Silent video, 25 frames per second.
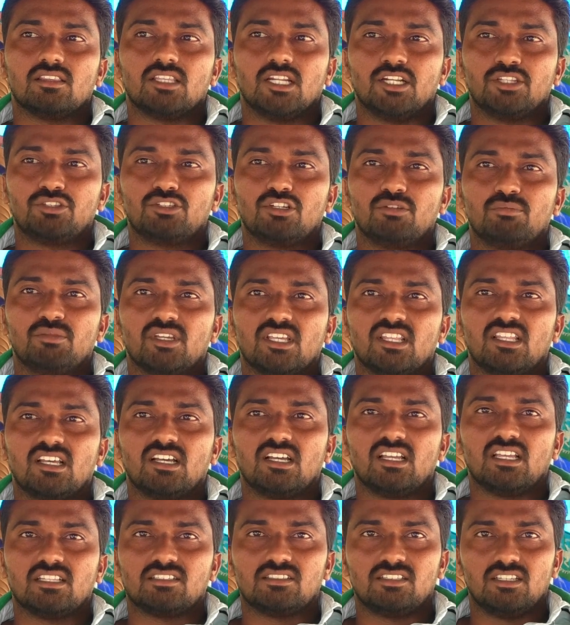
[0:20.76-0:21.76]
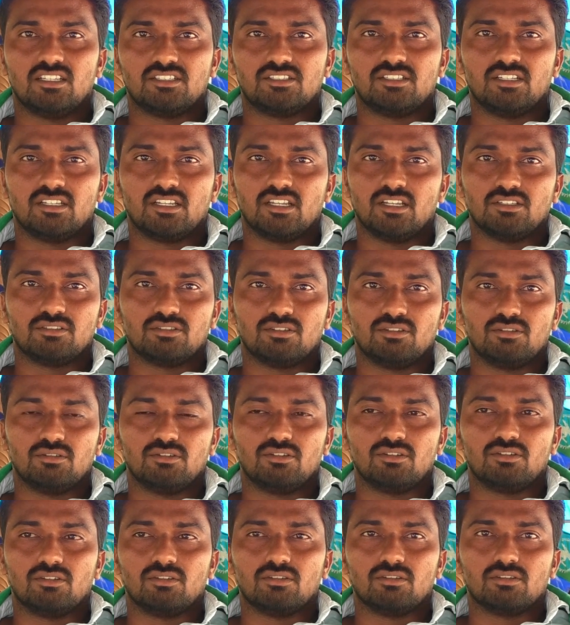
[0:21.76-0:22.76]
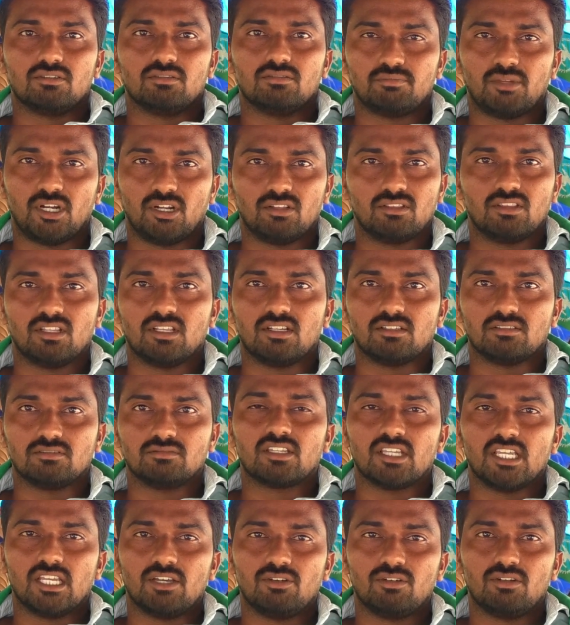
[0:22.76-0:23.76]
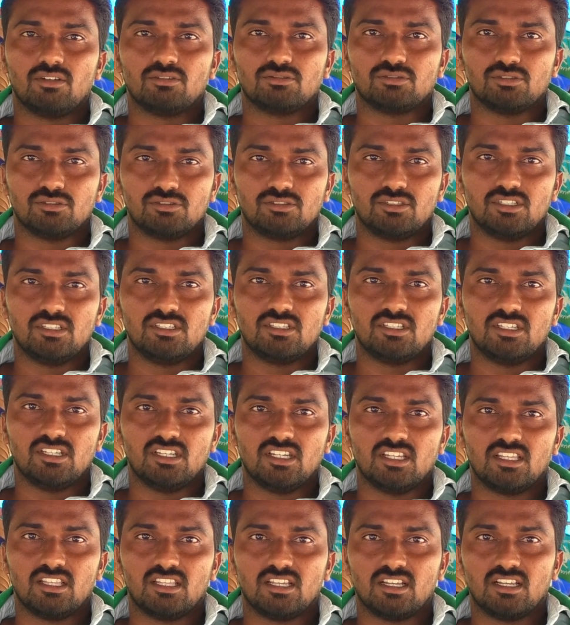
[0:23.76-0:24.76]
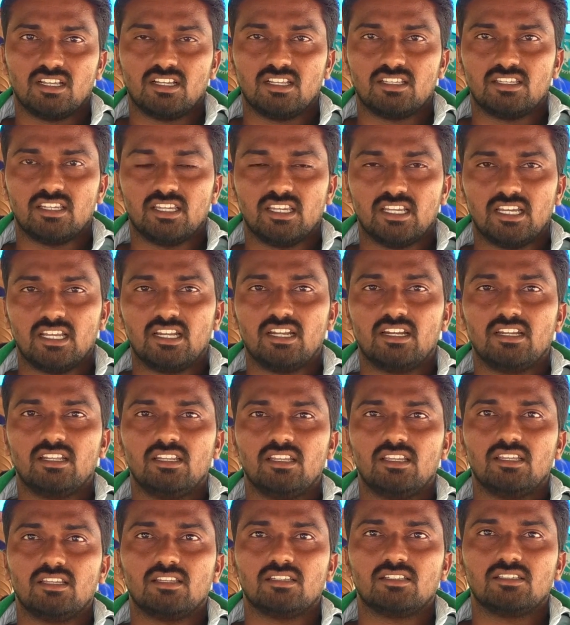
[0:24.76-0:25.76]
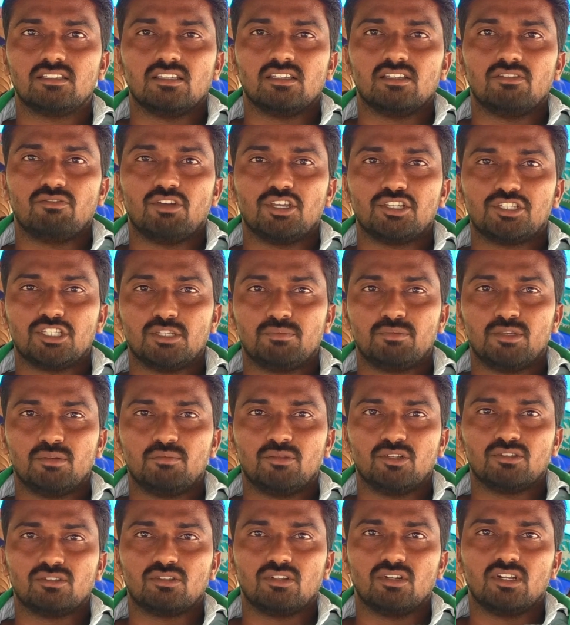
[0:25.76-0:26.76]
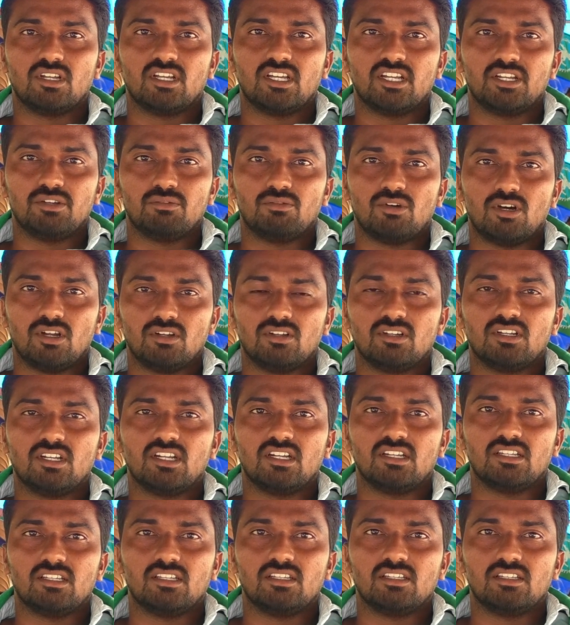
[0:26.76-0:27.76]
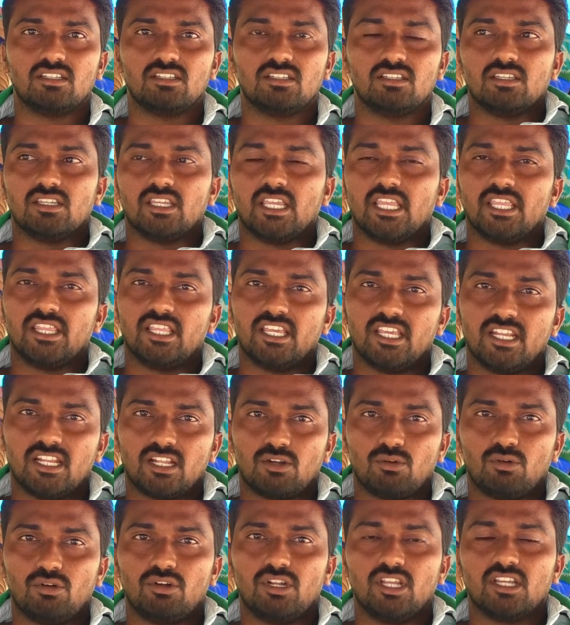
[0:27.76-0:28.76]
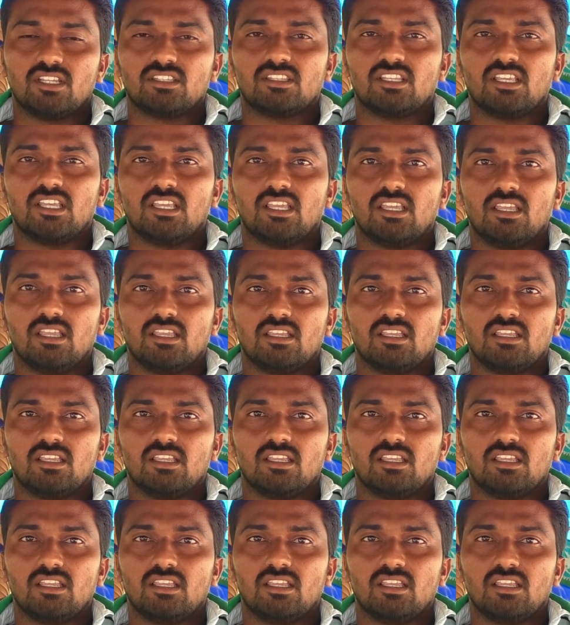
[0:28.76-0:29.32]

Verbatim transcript: దళితుల మీద ఎస్సీ ఎస్టీ కేసులు పెడుతున్నారు కేవలం సృష్టించి ఈ విధంగా చేయాలని ఈ వైసీపీ మంత్రులు కానీ వాళ్ళు కానీ ఏదైనా రోడ్డు ఎక్కితే